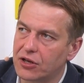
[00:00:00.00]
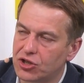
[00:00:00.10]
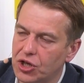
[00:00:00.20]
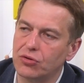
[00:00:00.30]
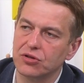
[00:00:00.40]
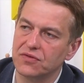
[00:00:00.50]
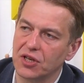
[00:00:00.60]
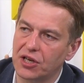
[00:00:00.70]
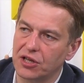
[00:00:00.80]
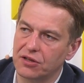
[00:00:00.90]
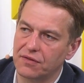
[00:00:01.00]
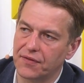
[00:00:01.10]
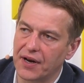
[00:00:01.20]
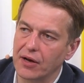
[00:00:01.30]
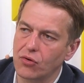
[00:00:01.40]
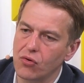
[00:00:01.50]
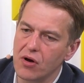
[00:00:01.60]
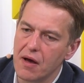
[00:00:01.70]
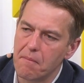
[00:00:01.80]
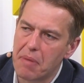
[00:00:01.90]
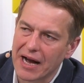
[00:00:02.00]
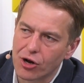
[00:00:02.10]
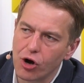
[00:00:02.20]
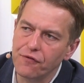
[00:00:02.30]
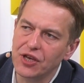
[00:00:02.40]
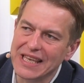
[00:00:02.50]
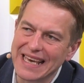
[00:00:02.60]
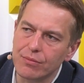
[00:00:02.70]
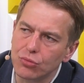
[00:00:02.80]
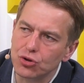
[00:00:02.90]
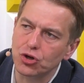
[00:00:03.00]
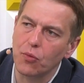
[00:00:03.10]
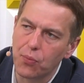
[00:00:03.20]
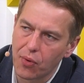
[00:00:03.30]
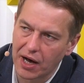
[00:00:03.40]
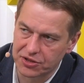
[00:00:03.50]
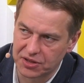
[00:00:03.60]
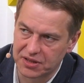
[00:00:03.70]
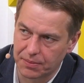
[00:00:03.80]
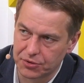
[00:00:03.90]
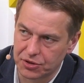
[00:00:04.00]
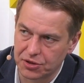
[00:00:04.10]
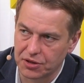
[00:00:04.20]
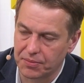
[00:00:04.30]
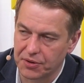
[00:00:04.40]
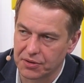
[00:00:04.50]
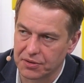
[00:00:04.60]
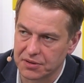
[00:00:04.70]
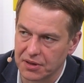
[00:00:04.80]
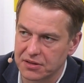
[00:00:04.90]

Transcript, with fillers: Ci, którzy wzięli kredyt we franku, bankowi nie muszą płacić za pożyczone pieniądze,